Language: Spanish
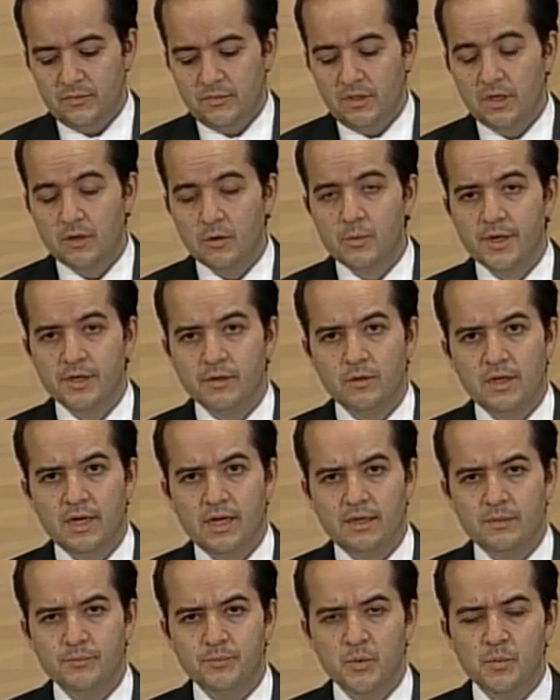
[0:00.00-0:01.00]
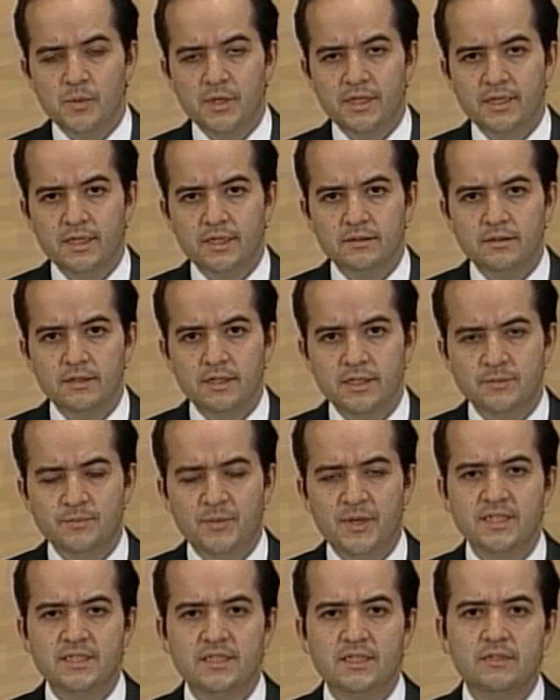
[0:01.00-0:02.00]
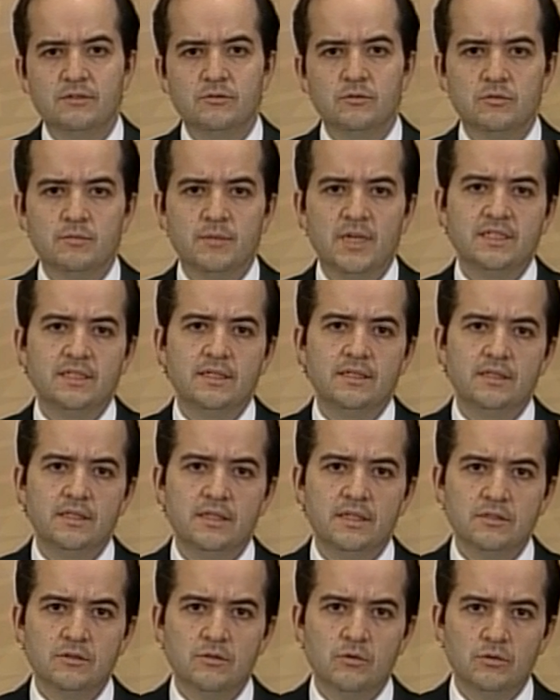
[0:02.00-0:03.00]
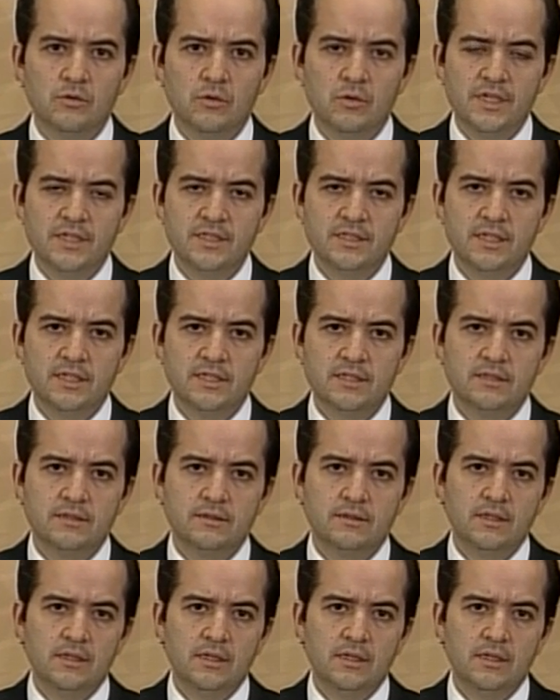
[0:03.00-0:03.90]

el Gobierno de la República expresa sus más sentidas condolencias